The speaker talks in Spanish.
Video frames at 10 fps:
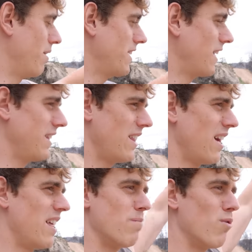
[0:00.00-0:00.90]
Abrías la
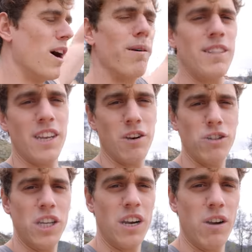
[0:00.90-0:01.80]
tienda, empujabas, tenía
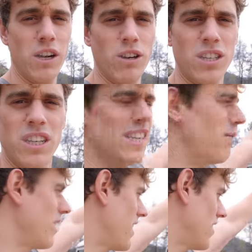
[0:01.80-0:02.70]
unos hidráulicos y se
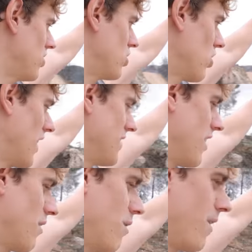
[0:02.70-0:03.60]
abría sola hasta
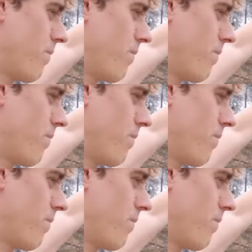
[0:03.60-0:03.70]
arriba.